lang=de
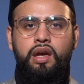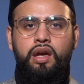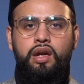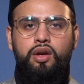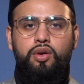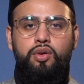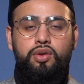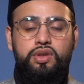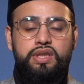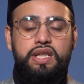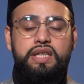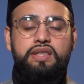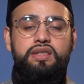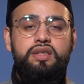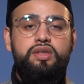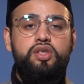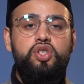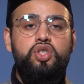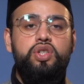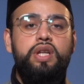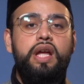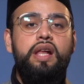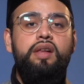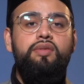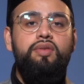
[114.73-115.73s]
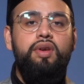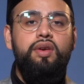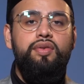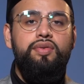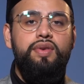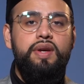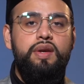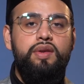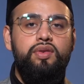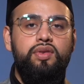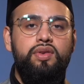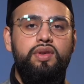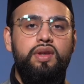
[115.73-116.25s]
Grundsätzlich stellen wir
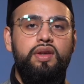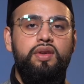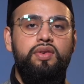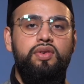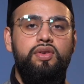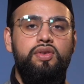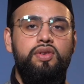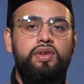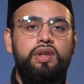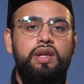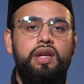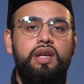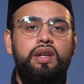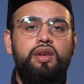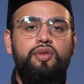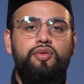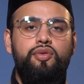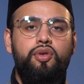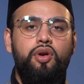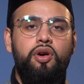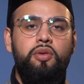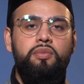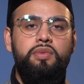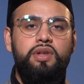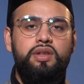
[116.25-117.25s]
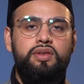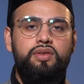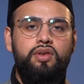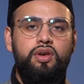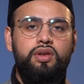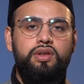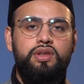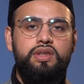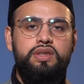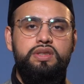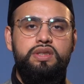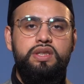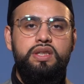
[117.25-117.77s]
fest, dass jede Form des
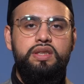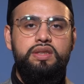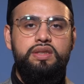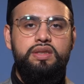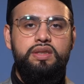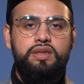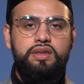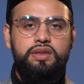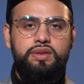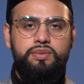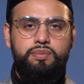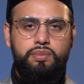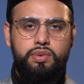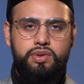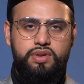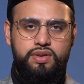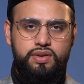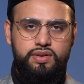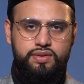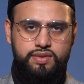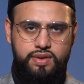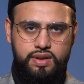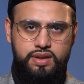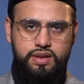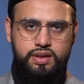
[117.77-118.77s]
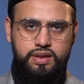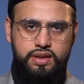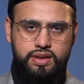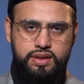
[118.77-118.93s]
Gottesdienstes bzw.